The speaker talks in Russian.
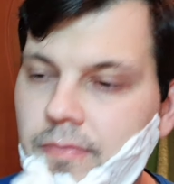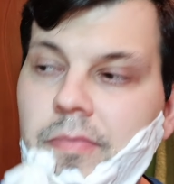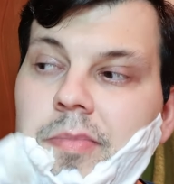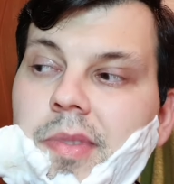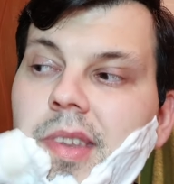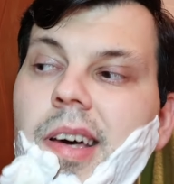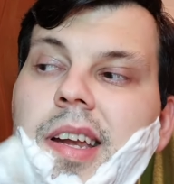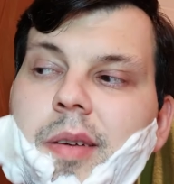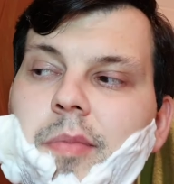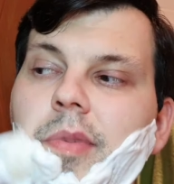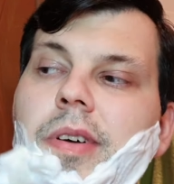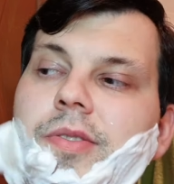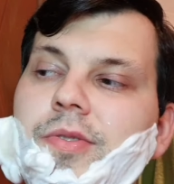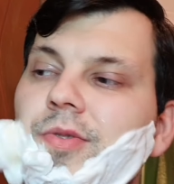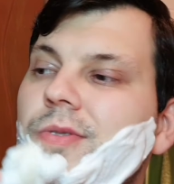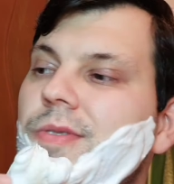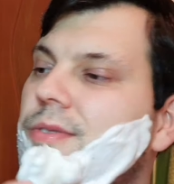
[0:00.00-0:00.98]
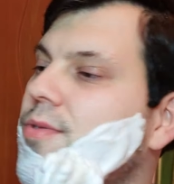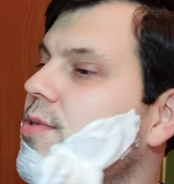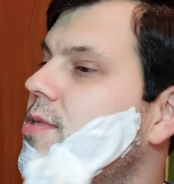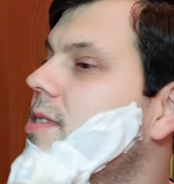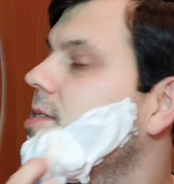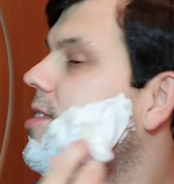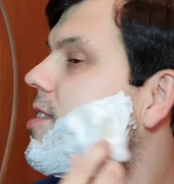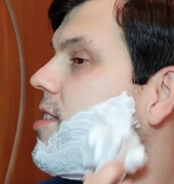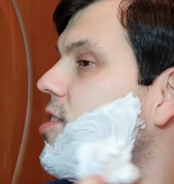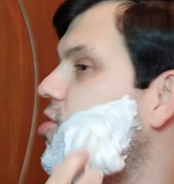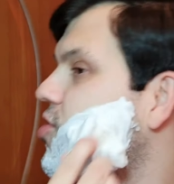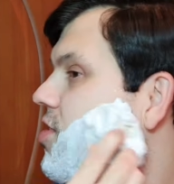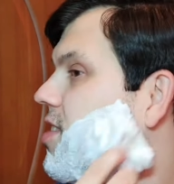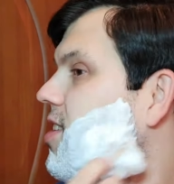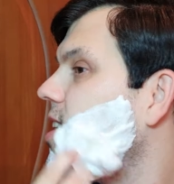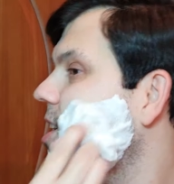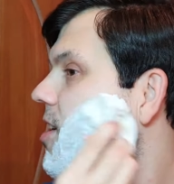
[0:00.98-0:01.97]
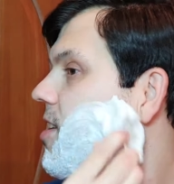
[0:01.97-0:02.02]
Да, ребят, чувствуется
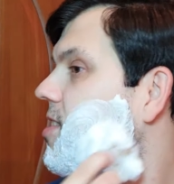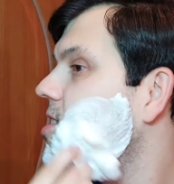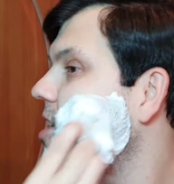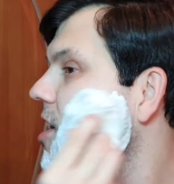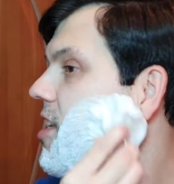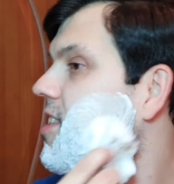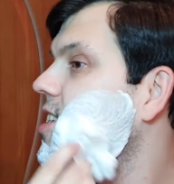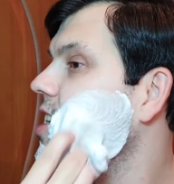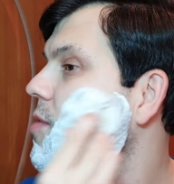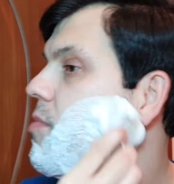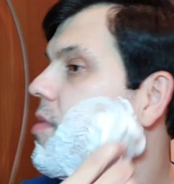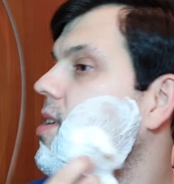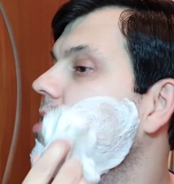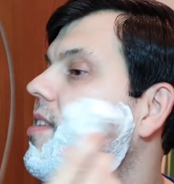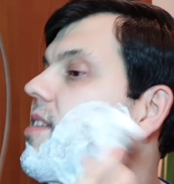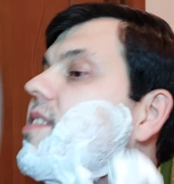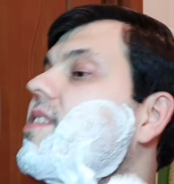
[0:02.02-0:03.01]
классическая лесная тема, это